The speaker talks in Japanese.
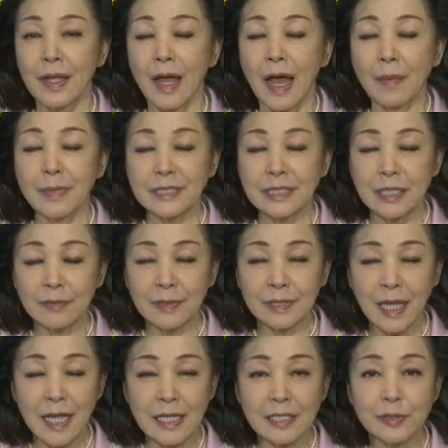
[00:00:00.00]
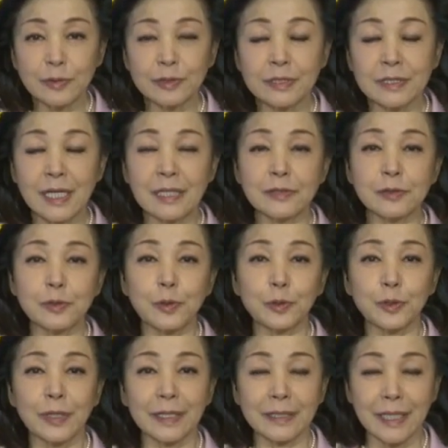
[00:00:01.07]
安倍さんは大義を貫くこ
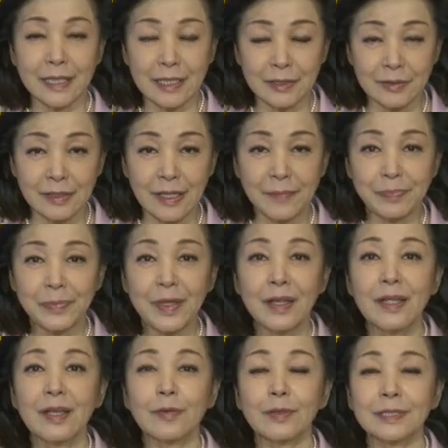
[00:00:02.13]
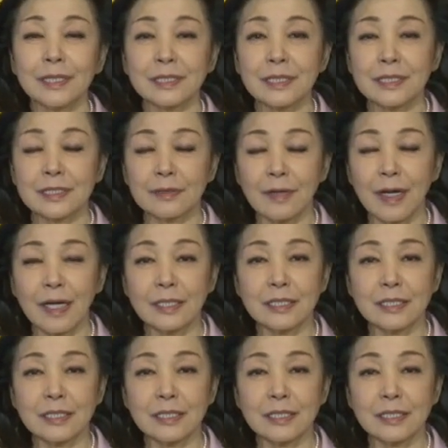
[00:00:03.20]
とができるか私たちは